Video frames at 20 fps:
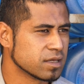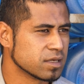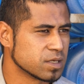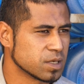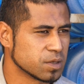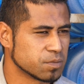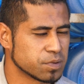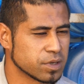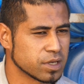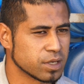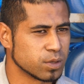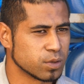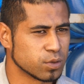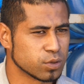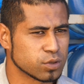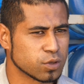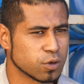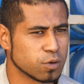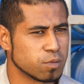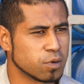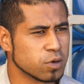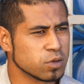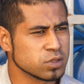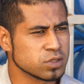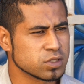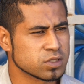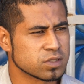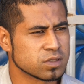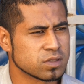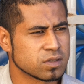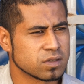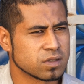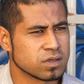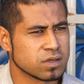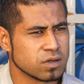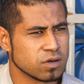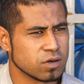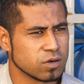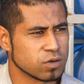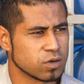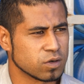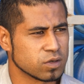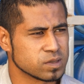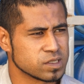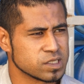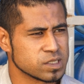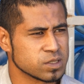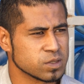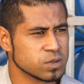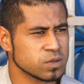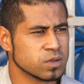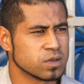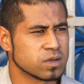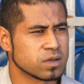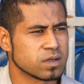j'ai pris une autre branche en grandissant.